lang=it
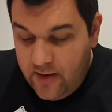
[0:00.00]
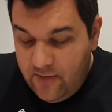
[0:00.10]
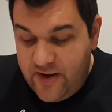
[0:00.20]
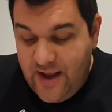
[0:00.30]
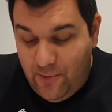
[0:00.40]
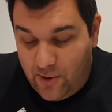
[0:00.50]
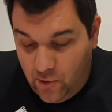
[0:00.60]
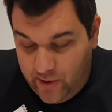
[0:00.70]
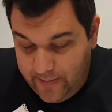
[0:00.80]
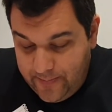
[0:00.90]
Veniamo a
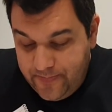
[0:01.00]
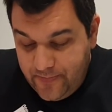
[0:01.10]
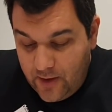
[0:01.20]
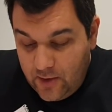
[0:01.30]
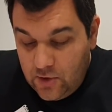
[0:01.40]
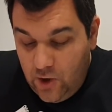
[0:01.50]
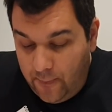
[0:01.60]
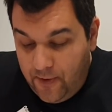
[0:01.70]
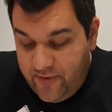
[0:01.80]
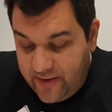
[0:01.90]
noi.
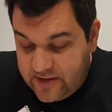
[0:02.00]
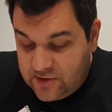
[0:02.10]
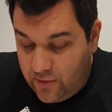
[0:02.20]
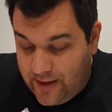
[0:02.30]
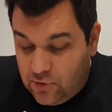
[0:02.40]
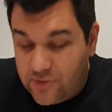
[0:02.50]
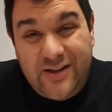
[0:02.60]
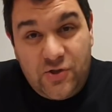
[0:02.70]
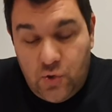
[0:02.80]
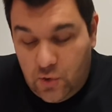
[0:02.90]
Dopo aver restaurato da
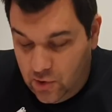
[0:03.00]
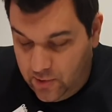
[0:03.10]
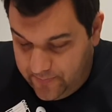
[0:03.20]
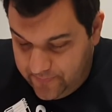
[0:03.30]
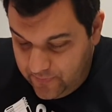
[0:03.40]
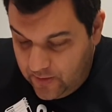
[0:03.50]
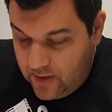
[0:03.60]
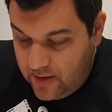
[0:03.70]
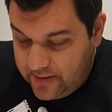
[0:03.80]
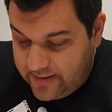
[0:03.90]
solo,
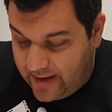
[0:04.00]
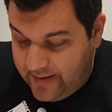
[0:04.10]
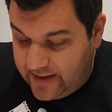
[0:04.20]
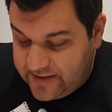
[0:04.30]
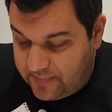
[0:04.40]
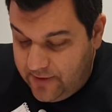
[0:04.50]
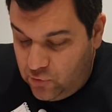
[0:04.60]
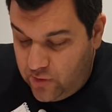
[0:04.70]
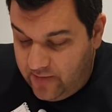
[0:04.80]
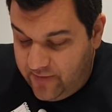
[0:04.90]
tranne la
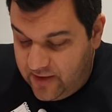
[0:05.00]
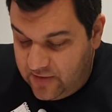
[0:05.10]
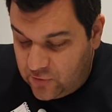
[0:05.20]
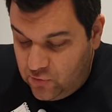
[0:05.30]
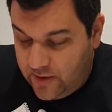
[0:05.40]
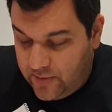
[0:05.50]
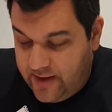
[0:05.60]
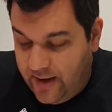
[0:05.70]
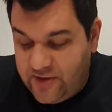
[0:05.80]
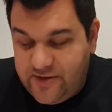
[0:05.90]
sabbiatura e la verniciatura,
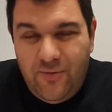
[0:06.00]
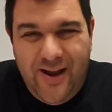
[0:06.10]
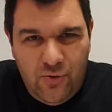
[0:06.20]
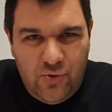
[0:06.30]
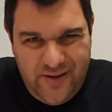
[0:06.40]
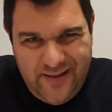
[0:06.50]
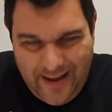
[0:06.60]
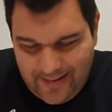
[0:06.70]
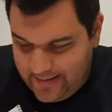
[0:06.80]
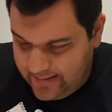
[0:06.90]
quindi questa è
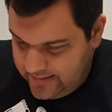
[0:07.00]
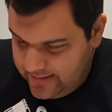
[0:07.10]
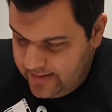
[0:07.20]
un'autodidatta,